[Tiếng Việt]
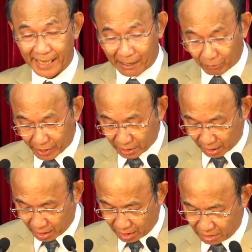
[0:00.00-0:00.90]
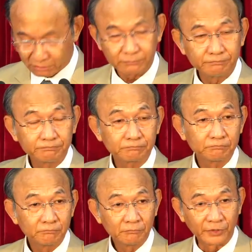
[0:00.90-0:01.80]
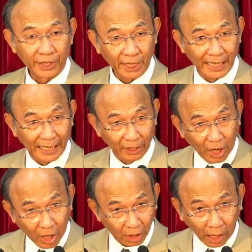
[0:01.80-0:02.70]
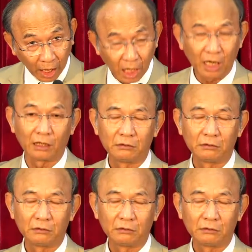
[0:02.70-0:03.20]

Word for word: đau đớn đó, những lần đòn đó,